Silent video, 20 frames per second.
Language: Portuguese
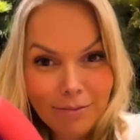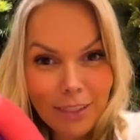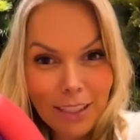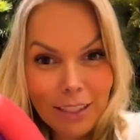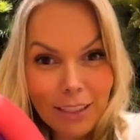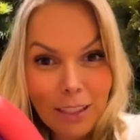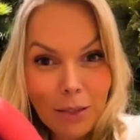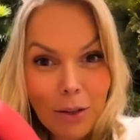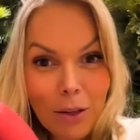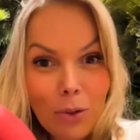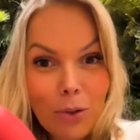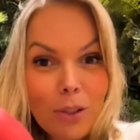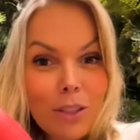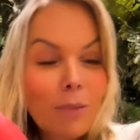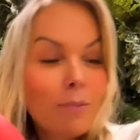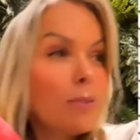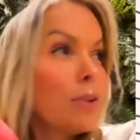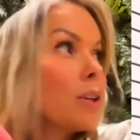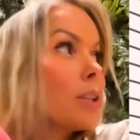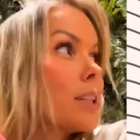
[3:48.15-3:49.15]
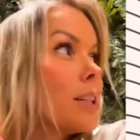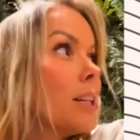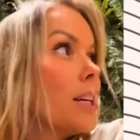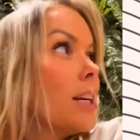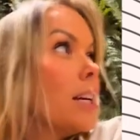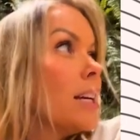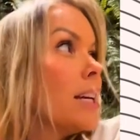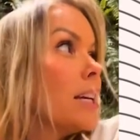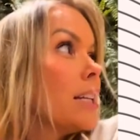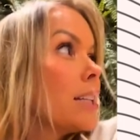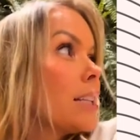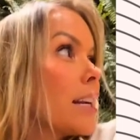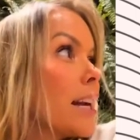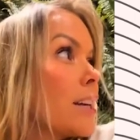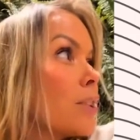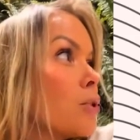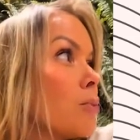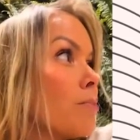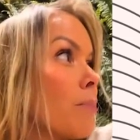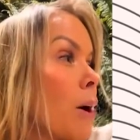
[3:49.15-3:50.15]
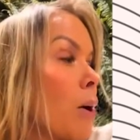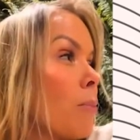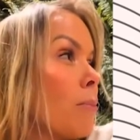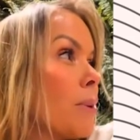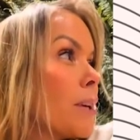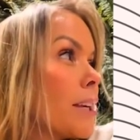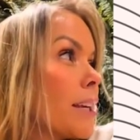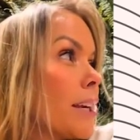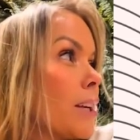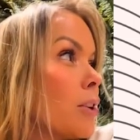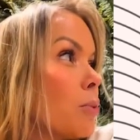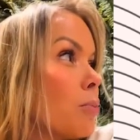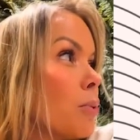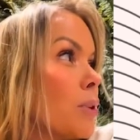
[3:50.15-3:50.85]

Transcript: Isso é uma coisa importante. Traz o pau pequeno,